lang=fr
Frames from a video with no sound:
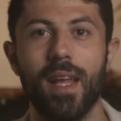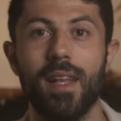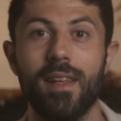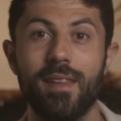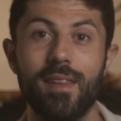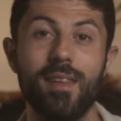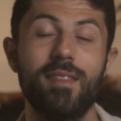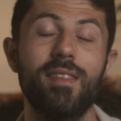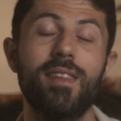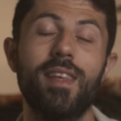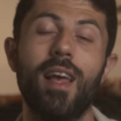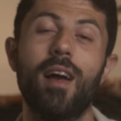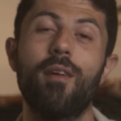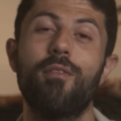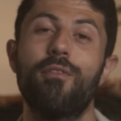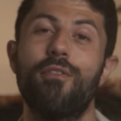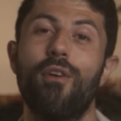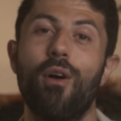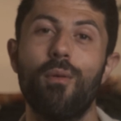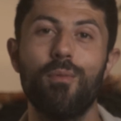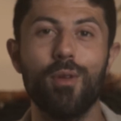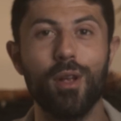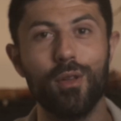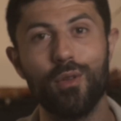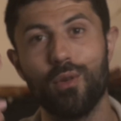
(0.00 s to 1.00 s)
Et l'idée, c'est qu'il y a un
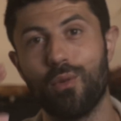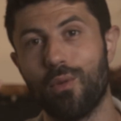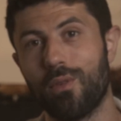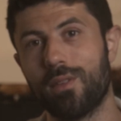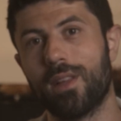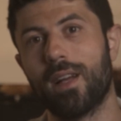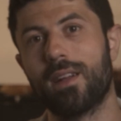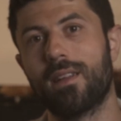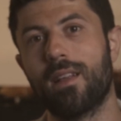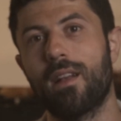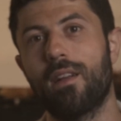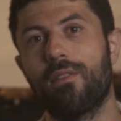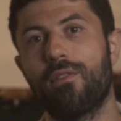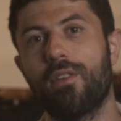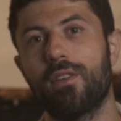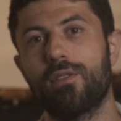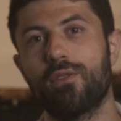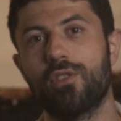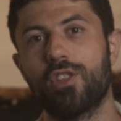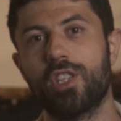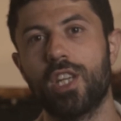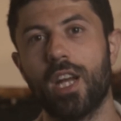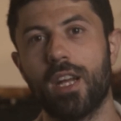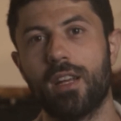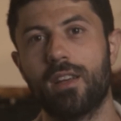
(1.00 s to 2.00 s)
formulaire de contact à la fin de
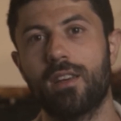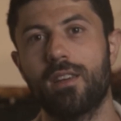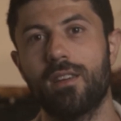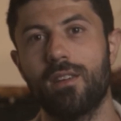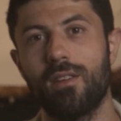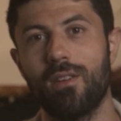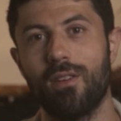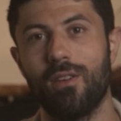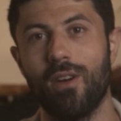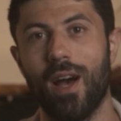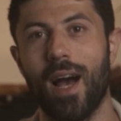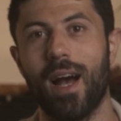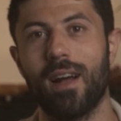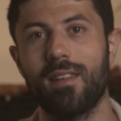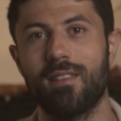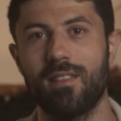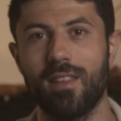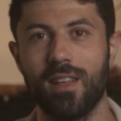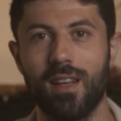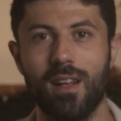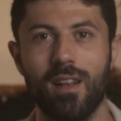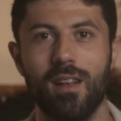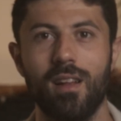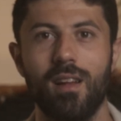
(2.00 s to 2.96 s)
chaque euh, article